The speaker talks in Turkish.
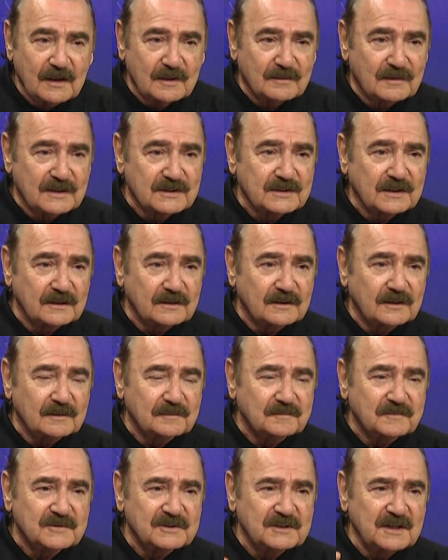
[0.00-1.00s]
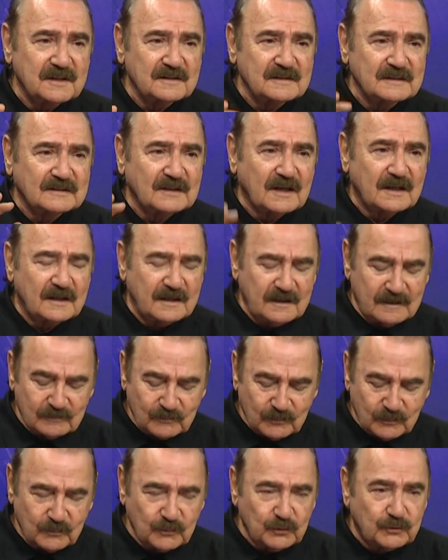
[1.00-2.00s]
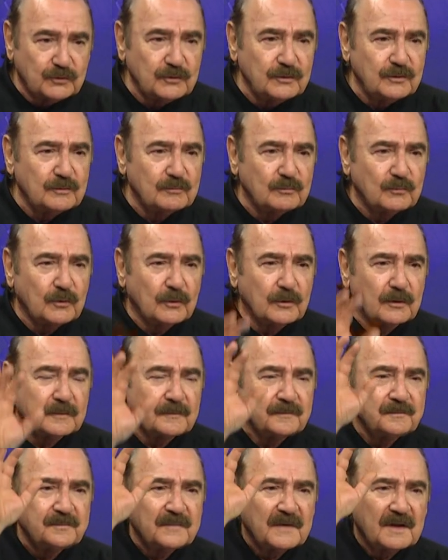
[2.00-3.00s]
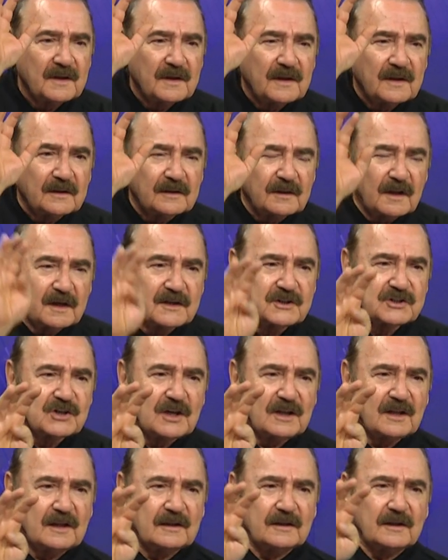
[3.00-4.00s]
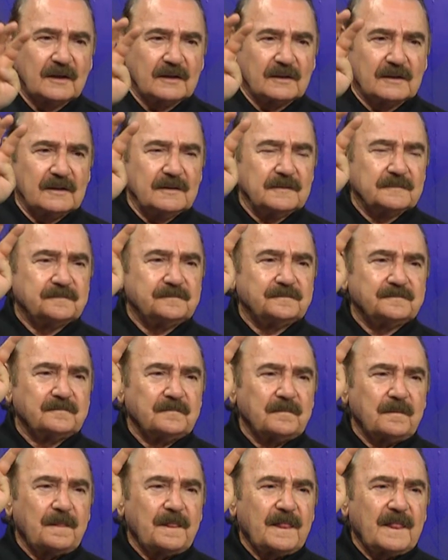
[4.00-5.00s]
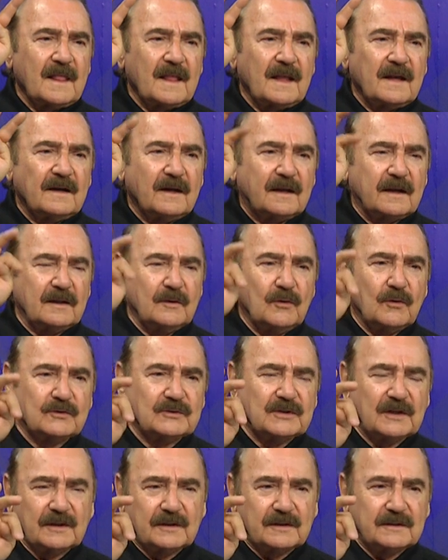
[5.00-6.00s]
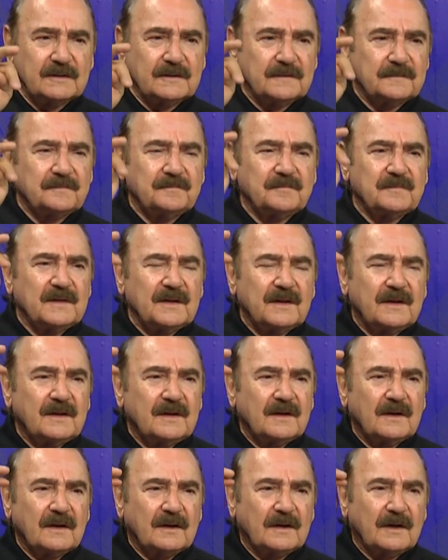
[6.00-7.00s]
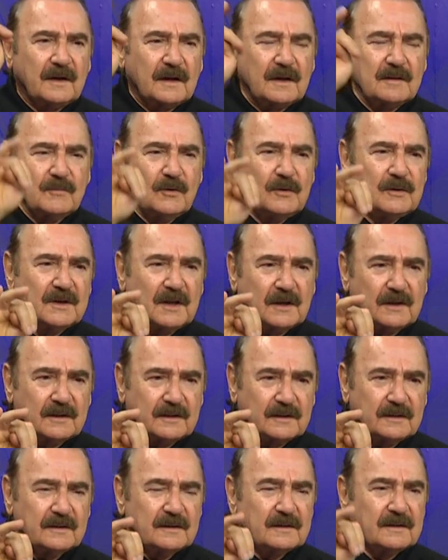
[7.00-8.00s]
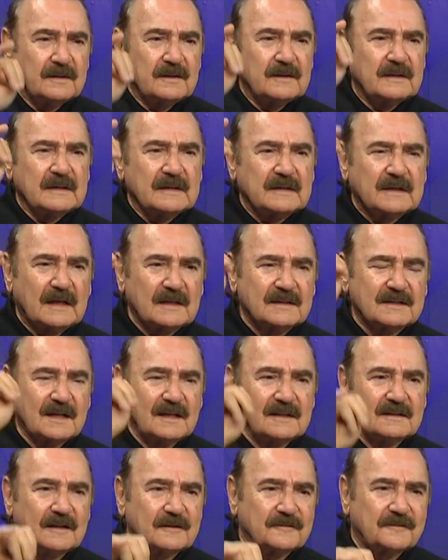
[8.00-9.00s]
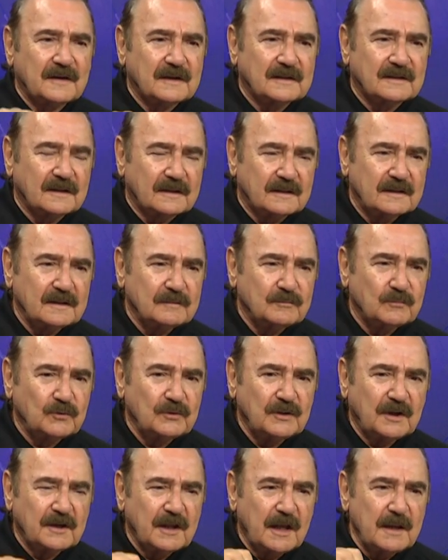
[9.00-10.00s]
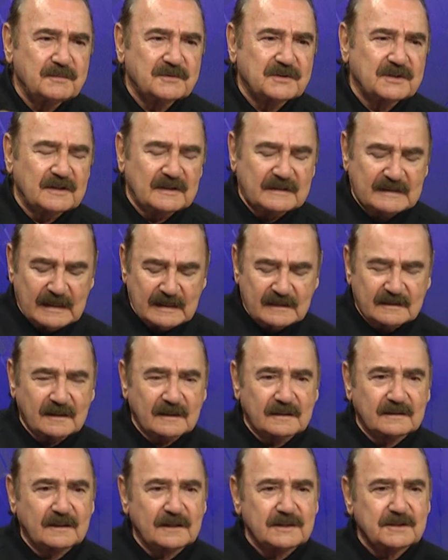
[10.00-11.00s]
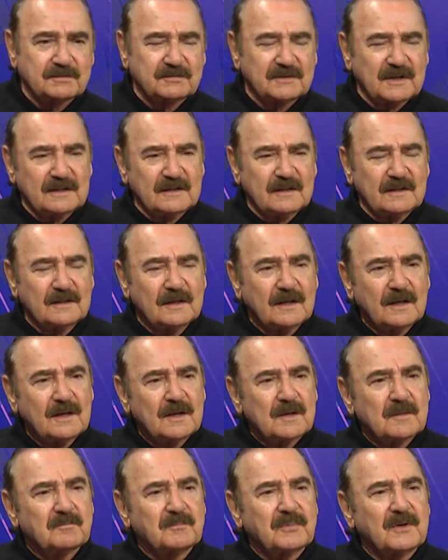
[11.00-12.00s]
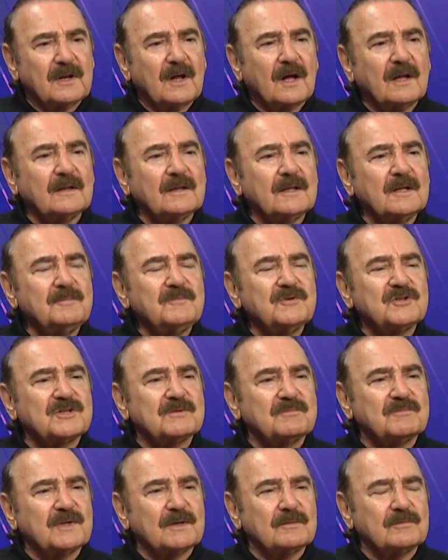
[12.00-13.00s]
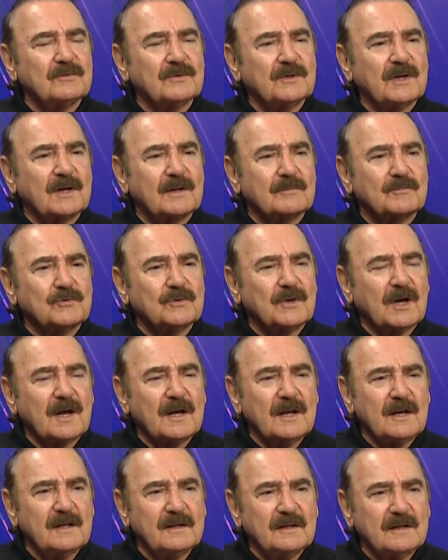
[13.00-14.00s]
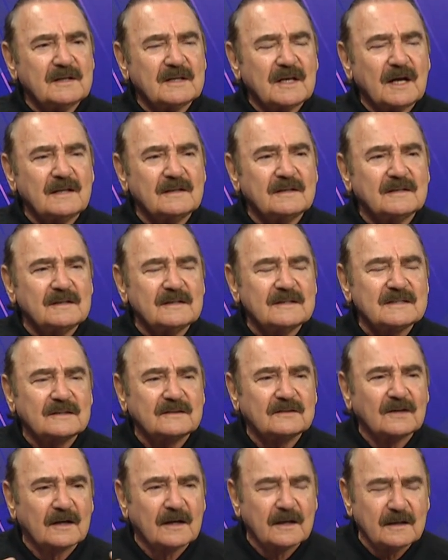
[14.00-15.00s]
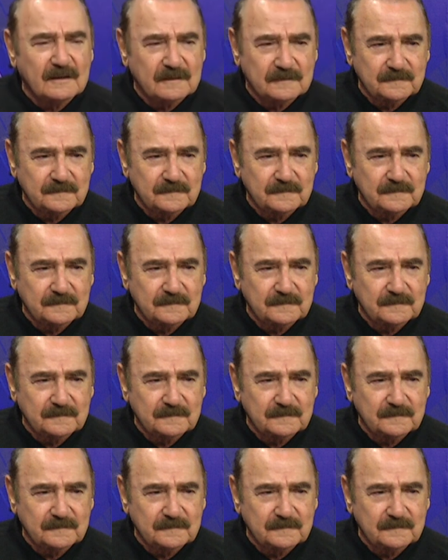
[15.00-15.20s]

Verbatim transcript: başkanlarım, şehri tarayın, bütün bu nakış alanlarını, kara noktaları, kara bölgeleri, kentsel defekleri bunların hepsini tek tek tespit edin. Planlı biçimde bunlara müdahale edin. Kentinizi tarayın.